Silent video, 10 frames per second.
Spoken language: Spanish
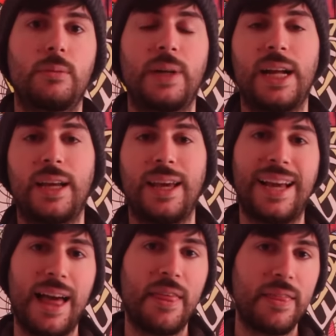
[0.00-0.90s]
para que
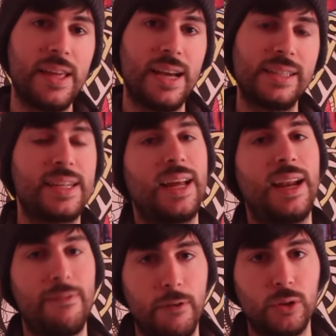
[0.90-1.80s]
cada día sea
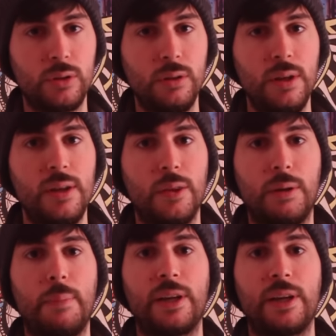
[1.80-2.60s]
la foto de una